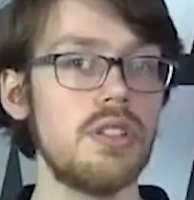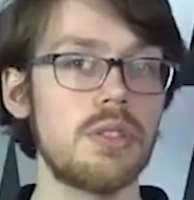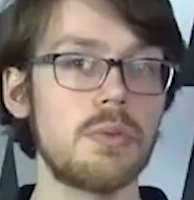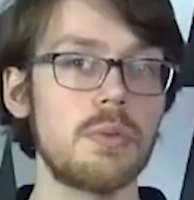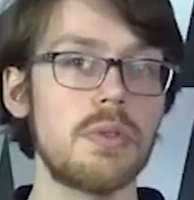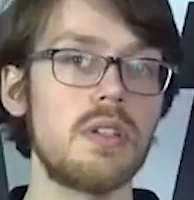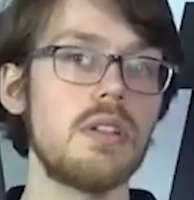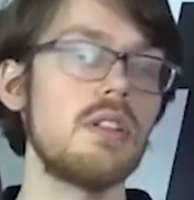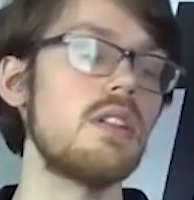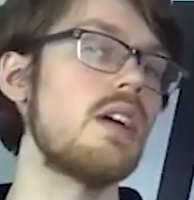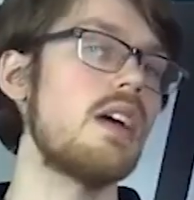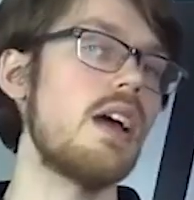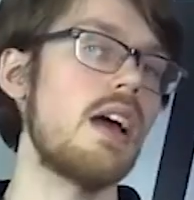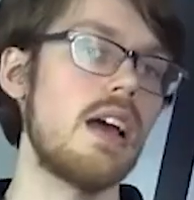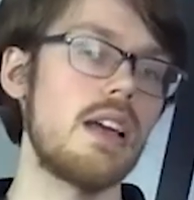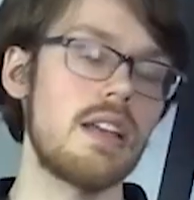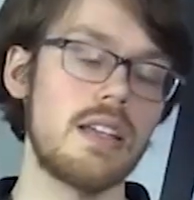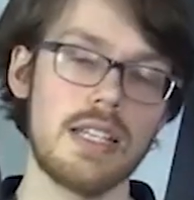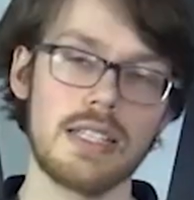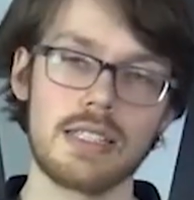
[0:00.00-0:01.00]
wie immer
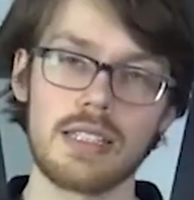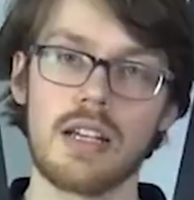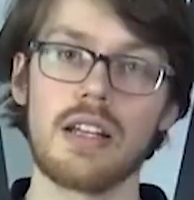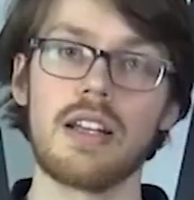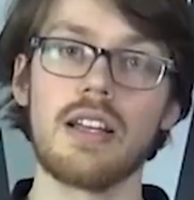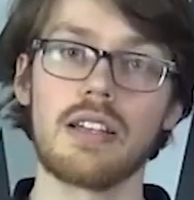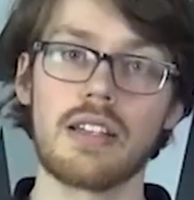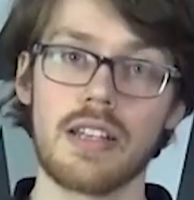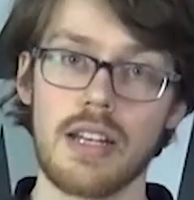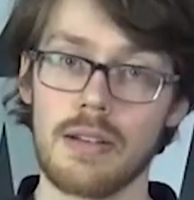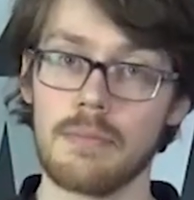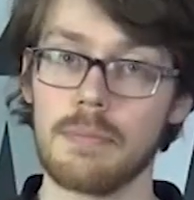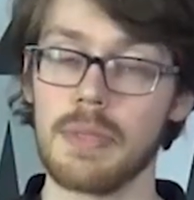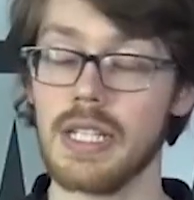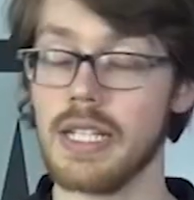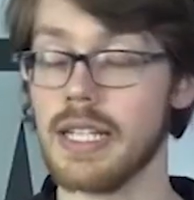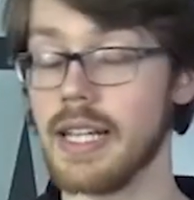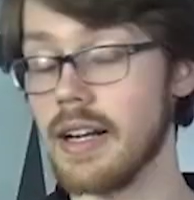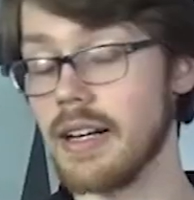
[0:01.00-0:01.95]
garantiert trocken hält.